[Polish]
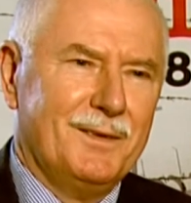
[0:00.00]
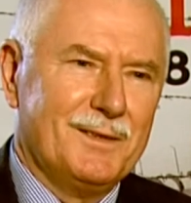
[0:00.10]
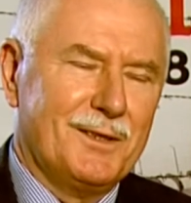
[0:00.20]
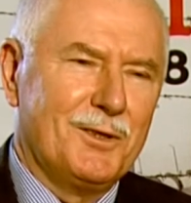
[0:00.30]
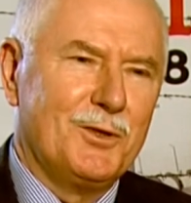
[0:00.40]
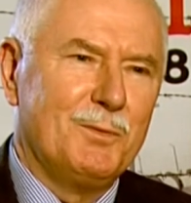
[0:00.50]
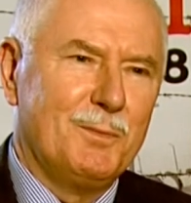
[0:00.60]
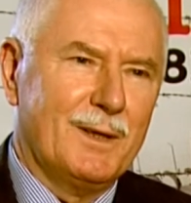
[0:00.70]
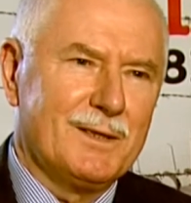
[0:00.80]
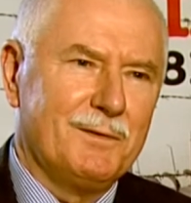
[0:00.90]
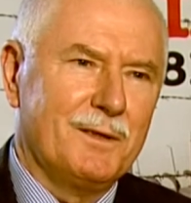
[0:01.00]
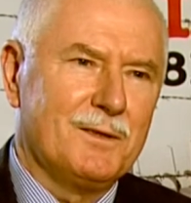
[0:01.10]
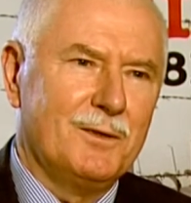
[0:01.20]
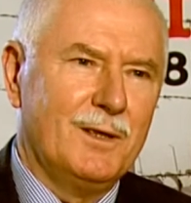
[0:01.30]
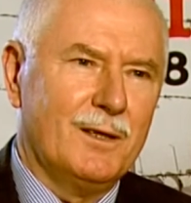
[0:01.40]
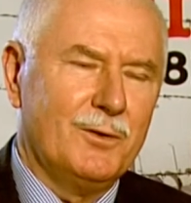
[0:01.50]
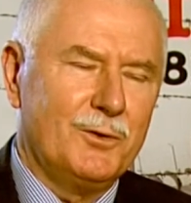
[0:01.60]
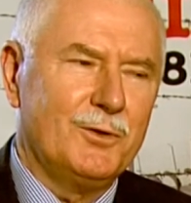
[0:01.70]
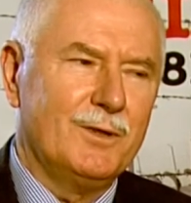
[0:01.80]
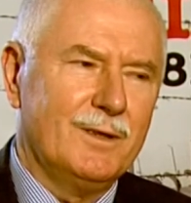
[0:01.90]
zaczęliśmy pracować w
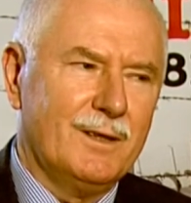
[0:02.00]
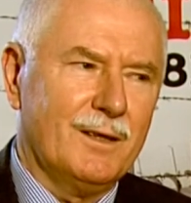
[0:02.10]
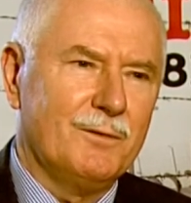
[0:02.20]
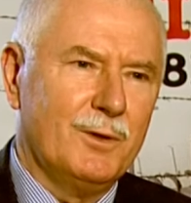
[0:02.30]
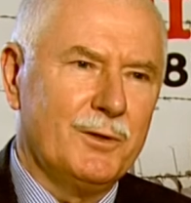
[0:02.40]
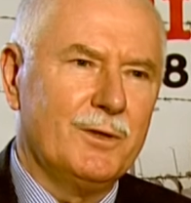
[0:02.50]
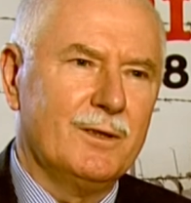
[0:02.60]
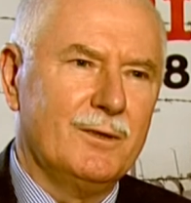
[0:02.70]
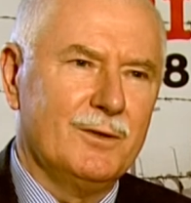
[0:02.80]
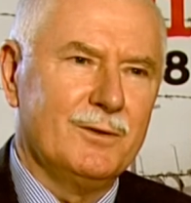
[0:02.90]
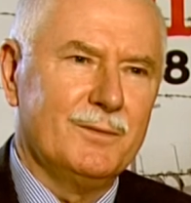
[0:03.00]
Solidarności i tak właśnie to,